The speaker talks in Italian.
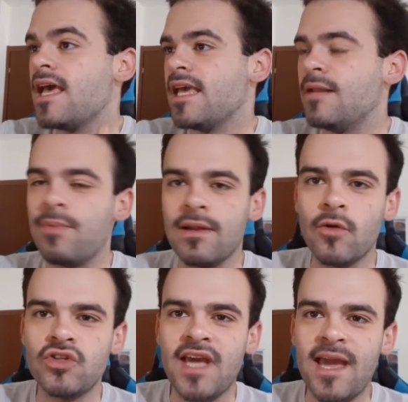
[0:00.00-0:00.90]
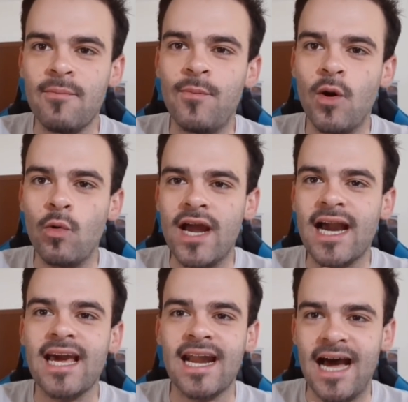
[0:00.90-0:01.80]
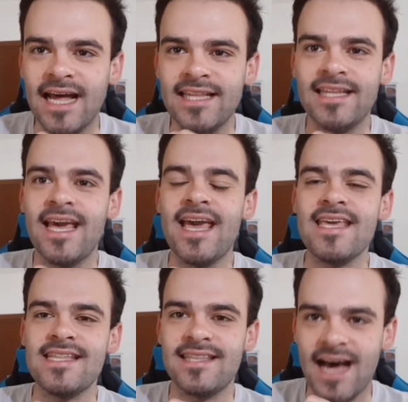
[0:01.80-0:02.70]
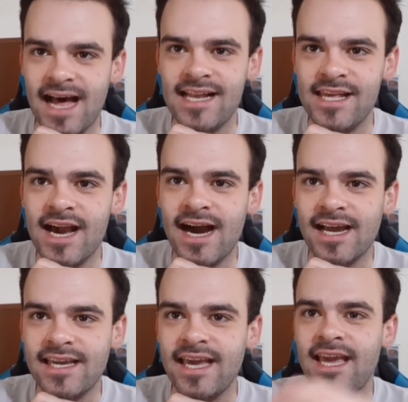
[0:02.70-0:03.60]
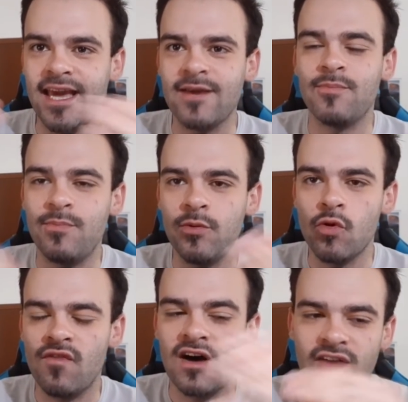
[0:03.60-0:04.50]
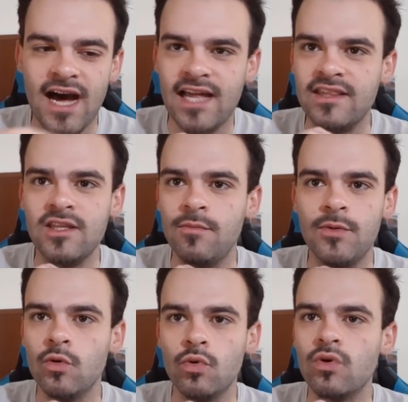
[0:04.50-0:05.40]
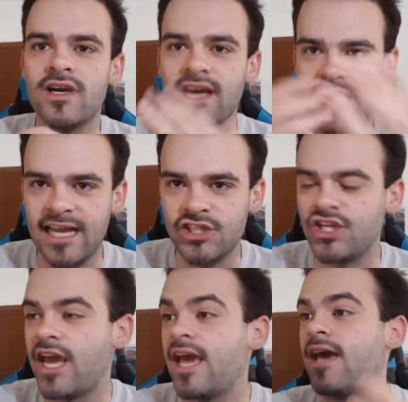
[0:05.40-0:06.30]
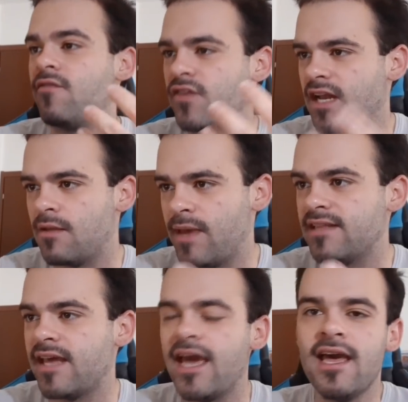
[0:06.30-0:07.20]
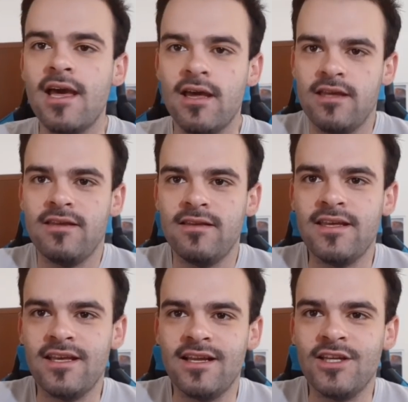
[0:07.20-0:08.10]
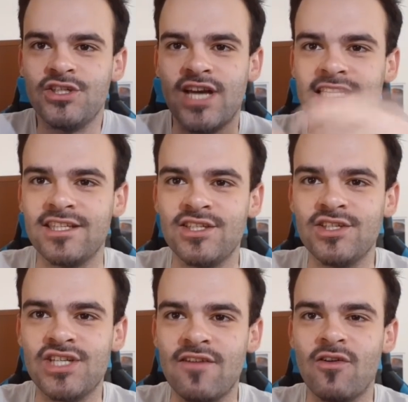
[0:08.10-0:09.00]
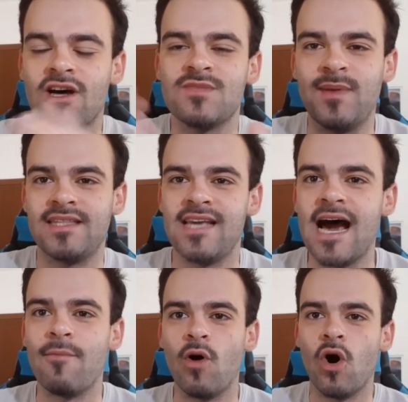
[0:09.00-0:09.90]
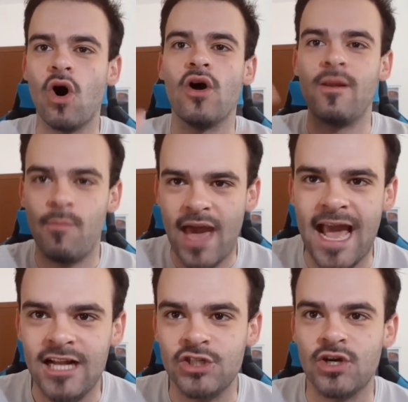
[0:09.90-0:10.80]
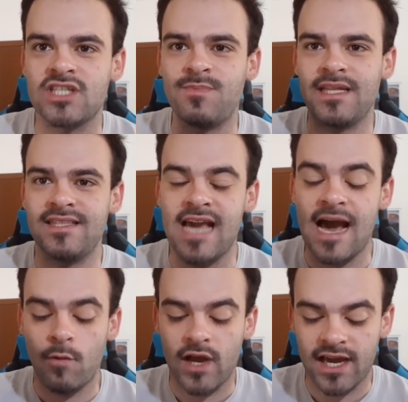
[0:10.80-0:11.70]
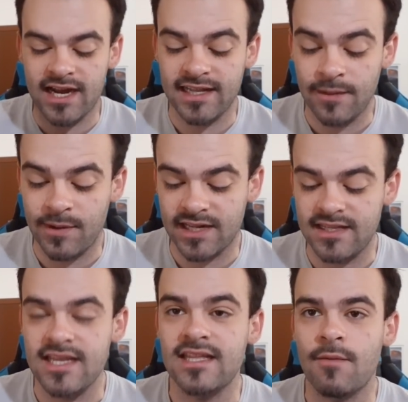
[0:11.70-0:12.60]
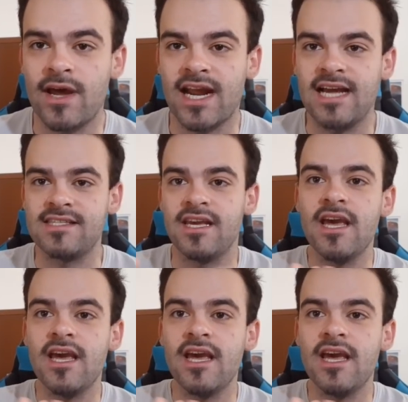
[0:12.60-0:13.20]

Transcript: il primo tempo una grande Italia che più va avanti più cresce, finalmente i, gli scettici dicevano aspettiamo il Belgio, aspettiamo una grande partita, ma ragazzi